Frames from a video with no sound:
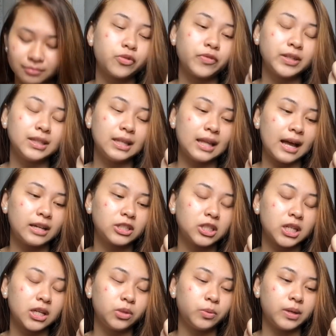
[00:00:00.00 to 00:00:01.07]
So for the last
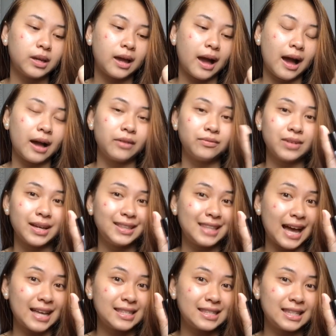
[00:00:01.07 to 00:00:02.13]
shade we have
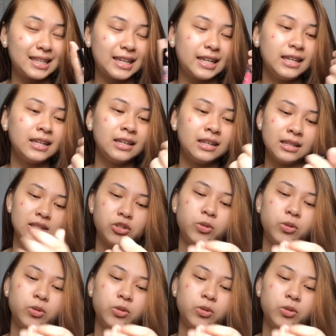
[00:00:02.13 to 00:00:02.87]
Dazzling.